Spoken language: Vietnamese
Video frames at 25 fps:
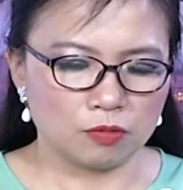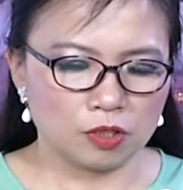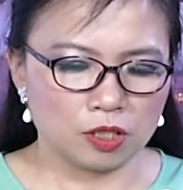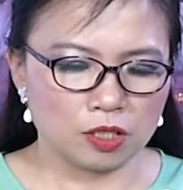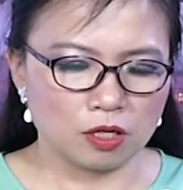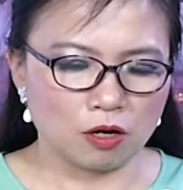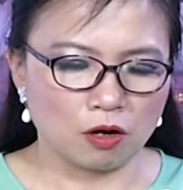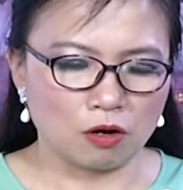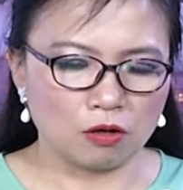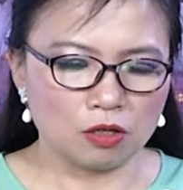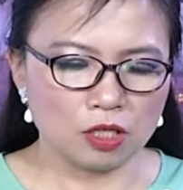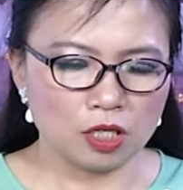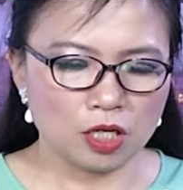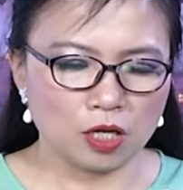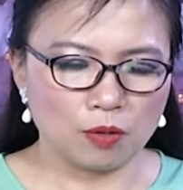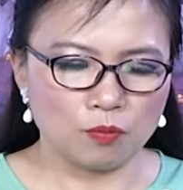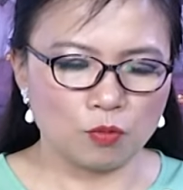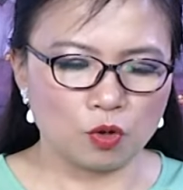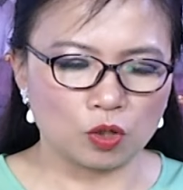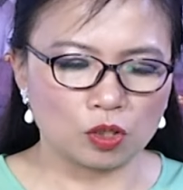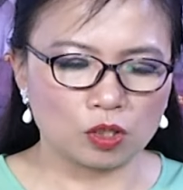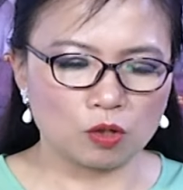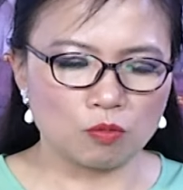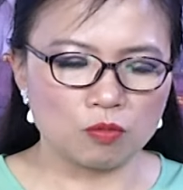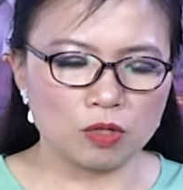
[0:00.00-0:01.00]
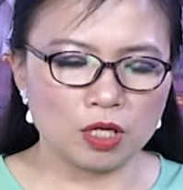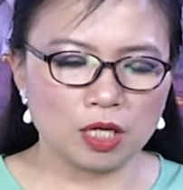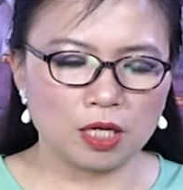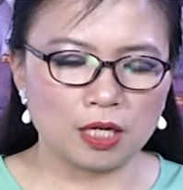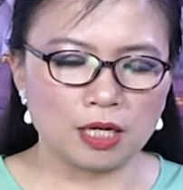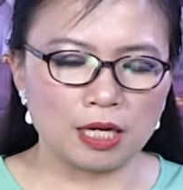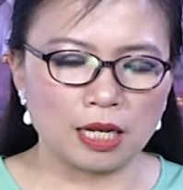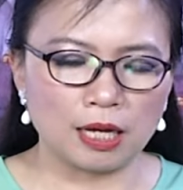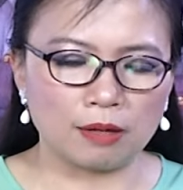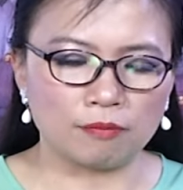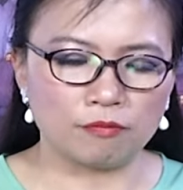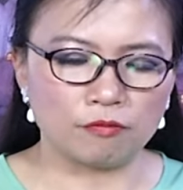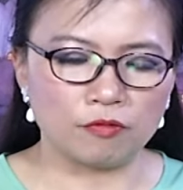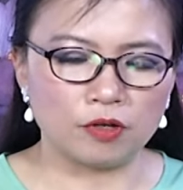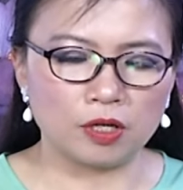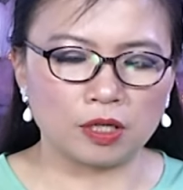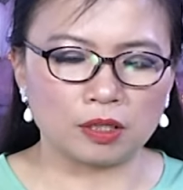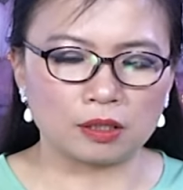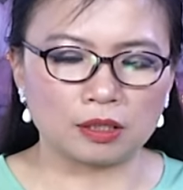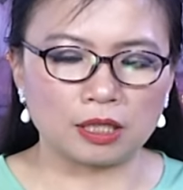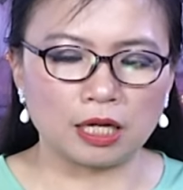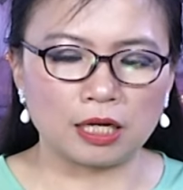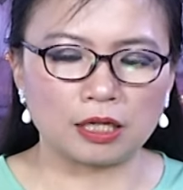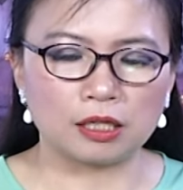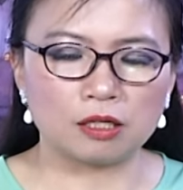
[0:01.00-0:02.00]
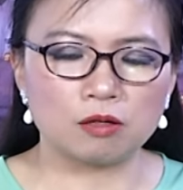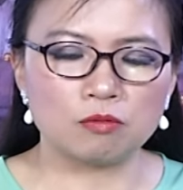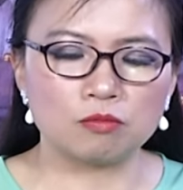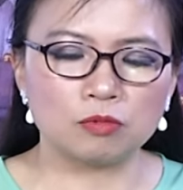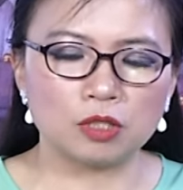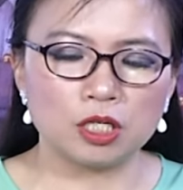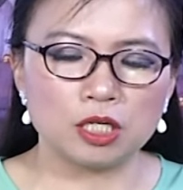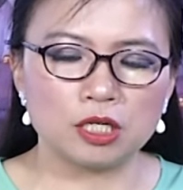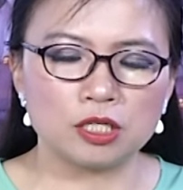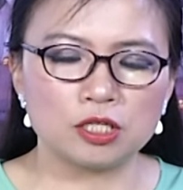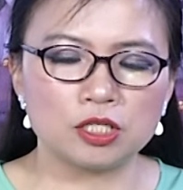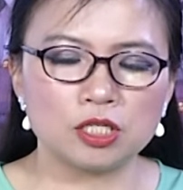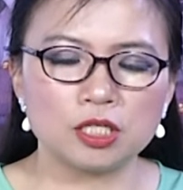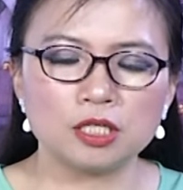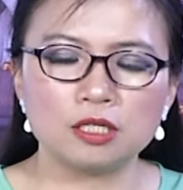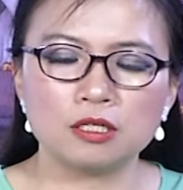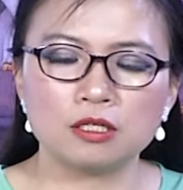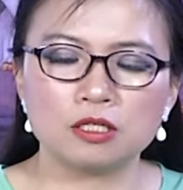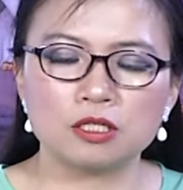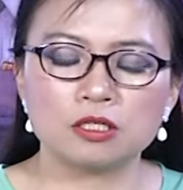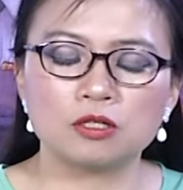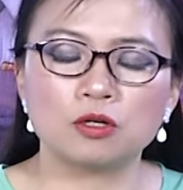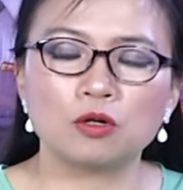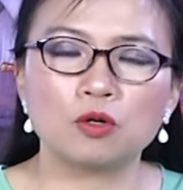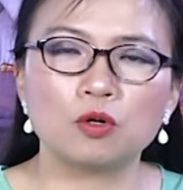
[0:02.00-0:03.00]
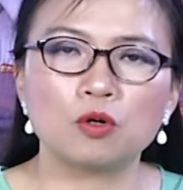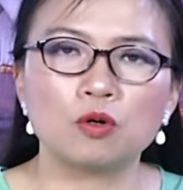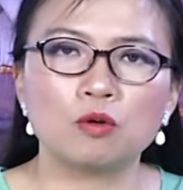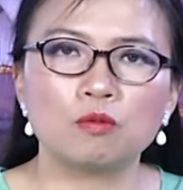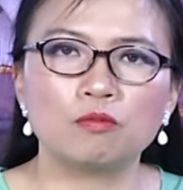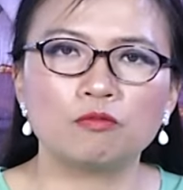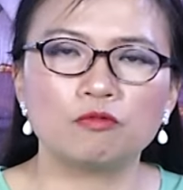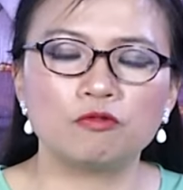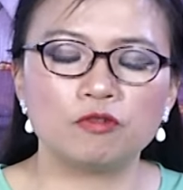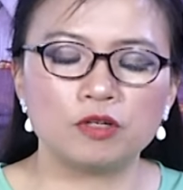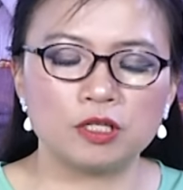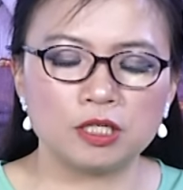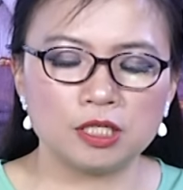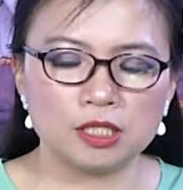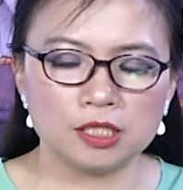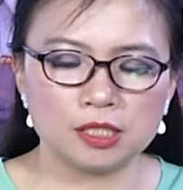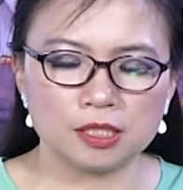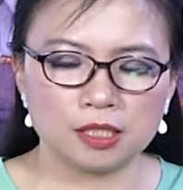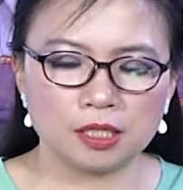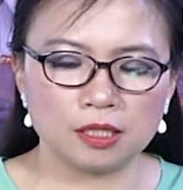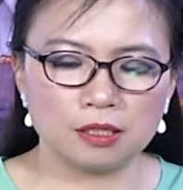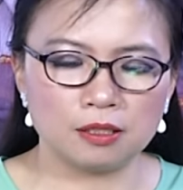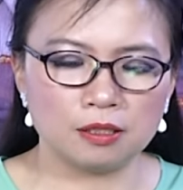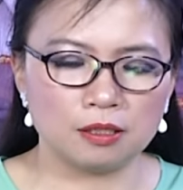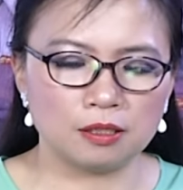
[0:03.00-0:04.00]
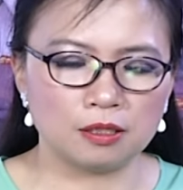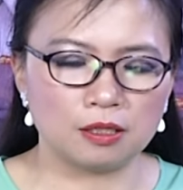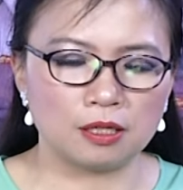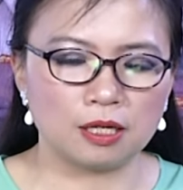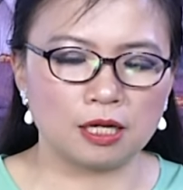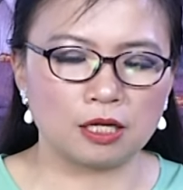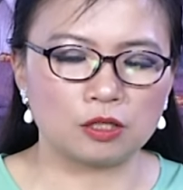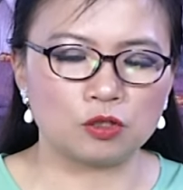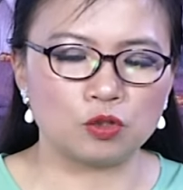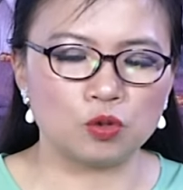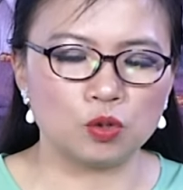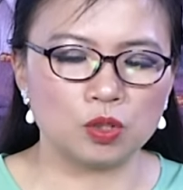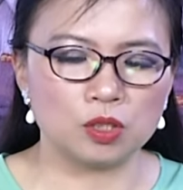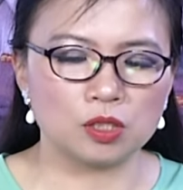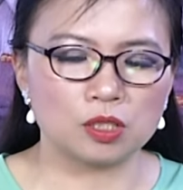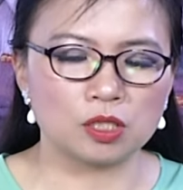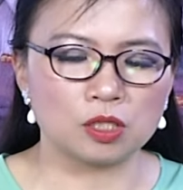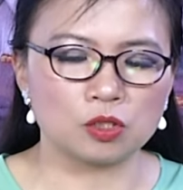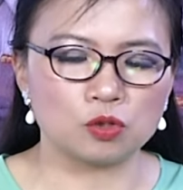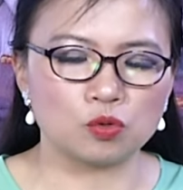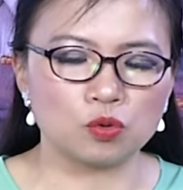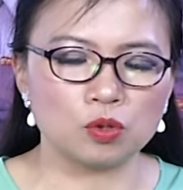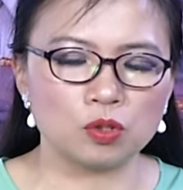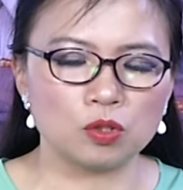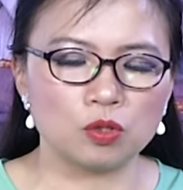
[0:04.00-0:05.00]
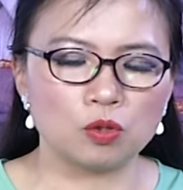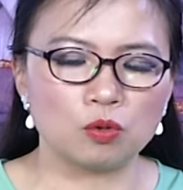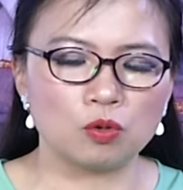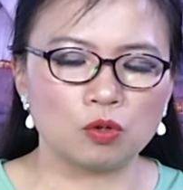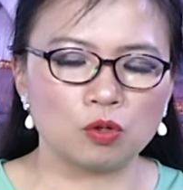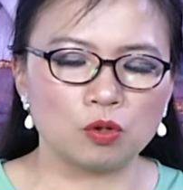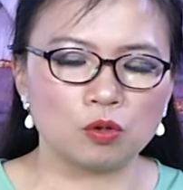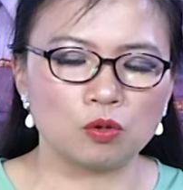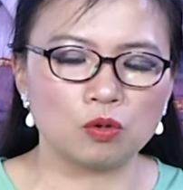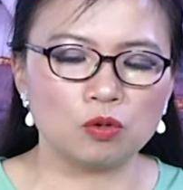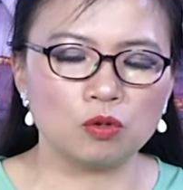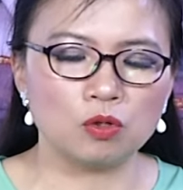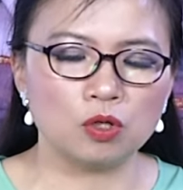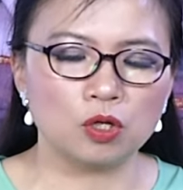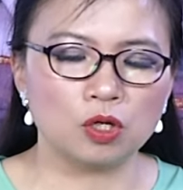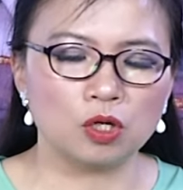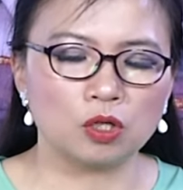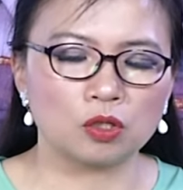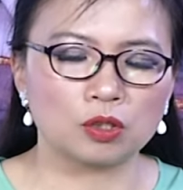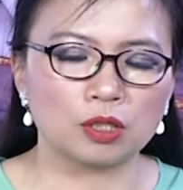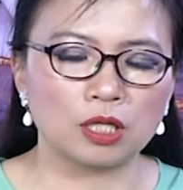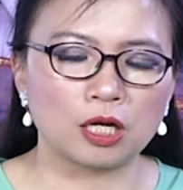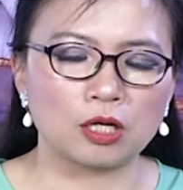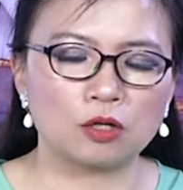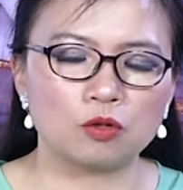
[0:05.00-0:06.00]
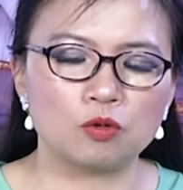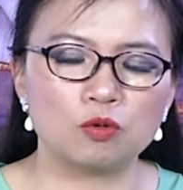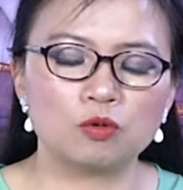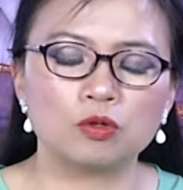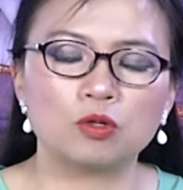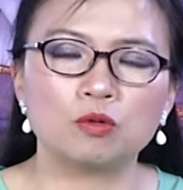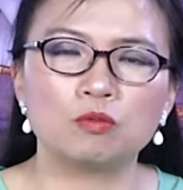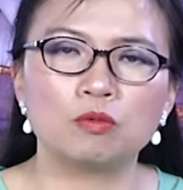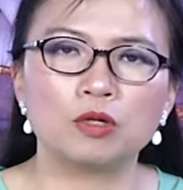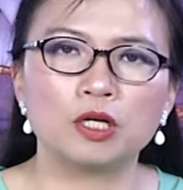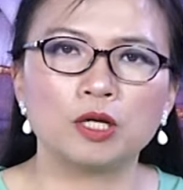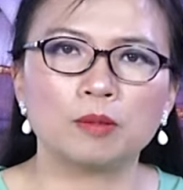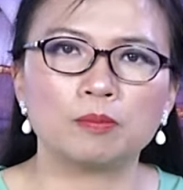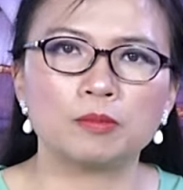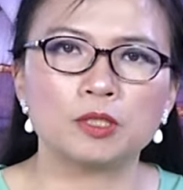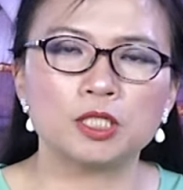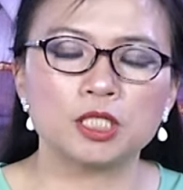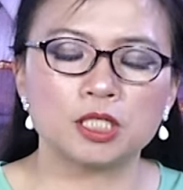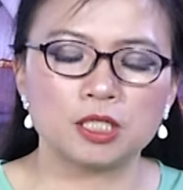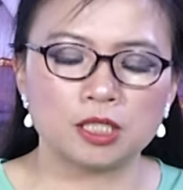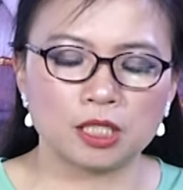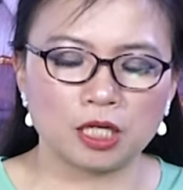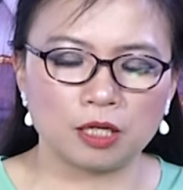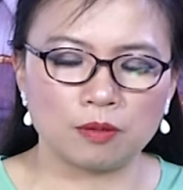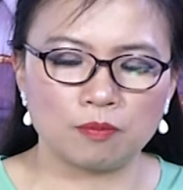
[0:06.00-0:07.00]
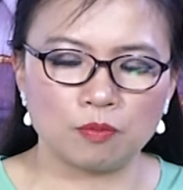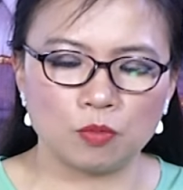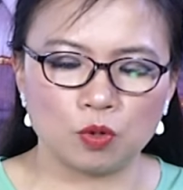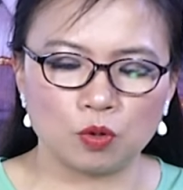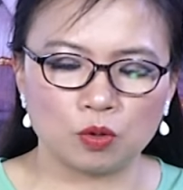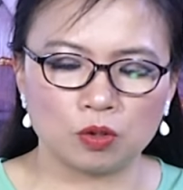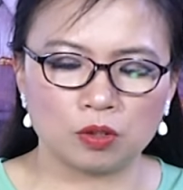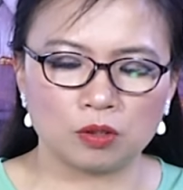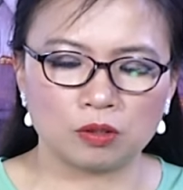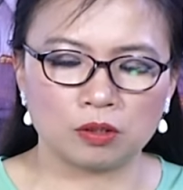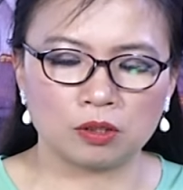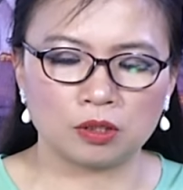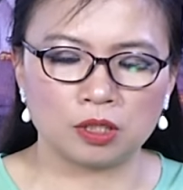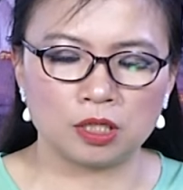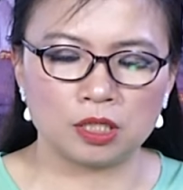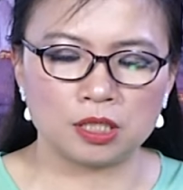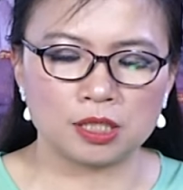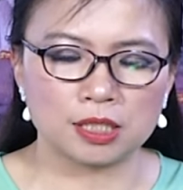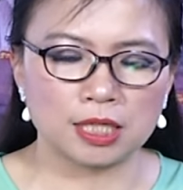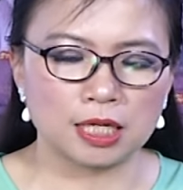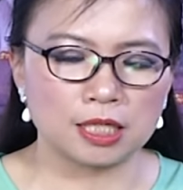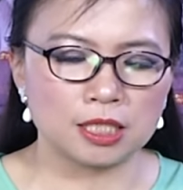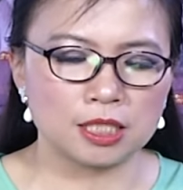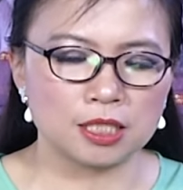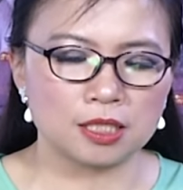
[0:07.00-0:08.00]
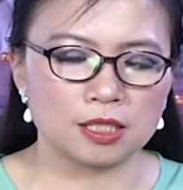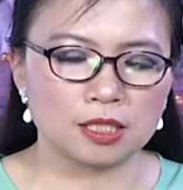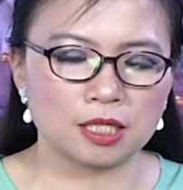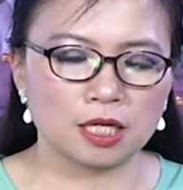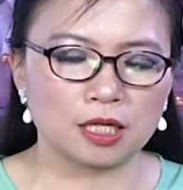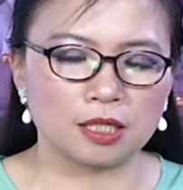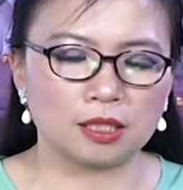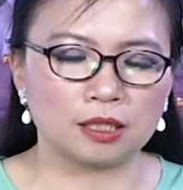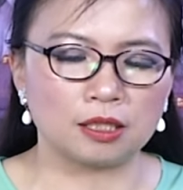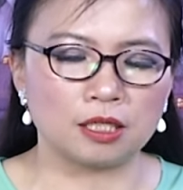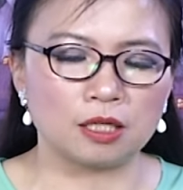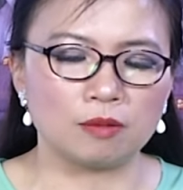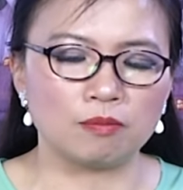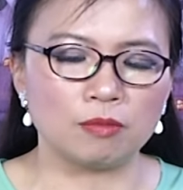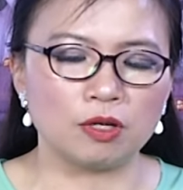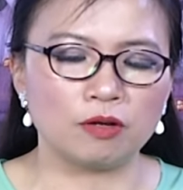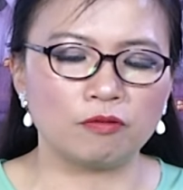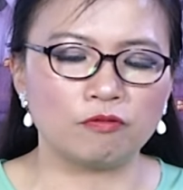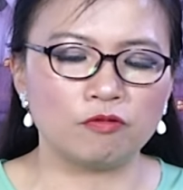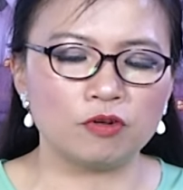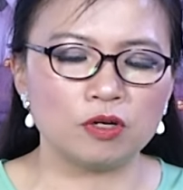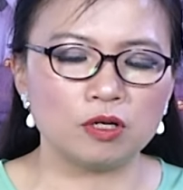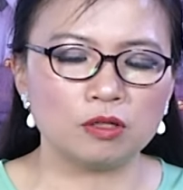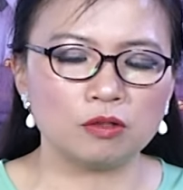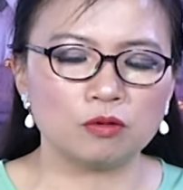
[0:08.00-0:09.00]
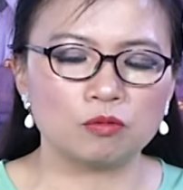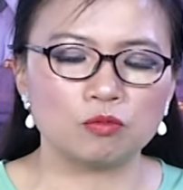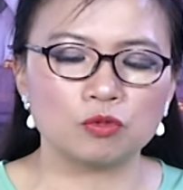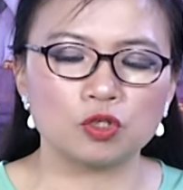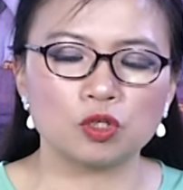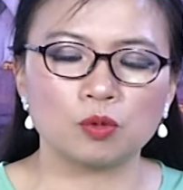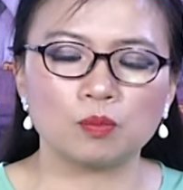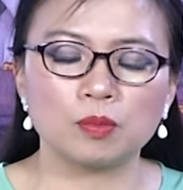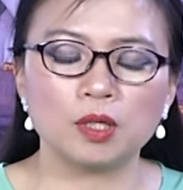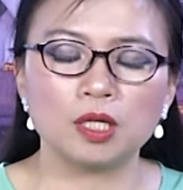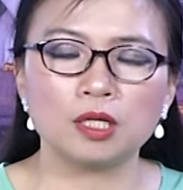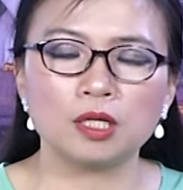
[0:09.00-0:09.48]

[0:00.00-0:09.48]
trong khi đó thì à, một công nhân làm việc tại công ty Signature Home Finishing là chuyên sản xuất đồ gỗ tại khu công nghiệp Trơn Thành 1, thị xã Trơn Thành, tỉnh Bình Phước cũng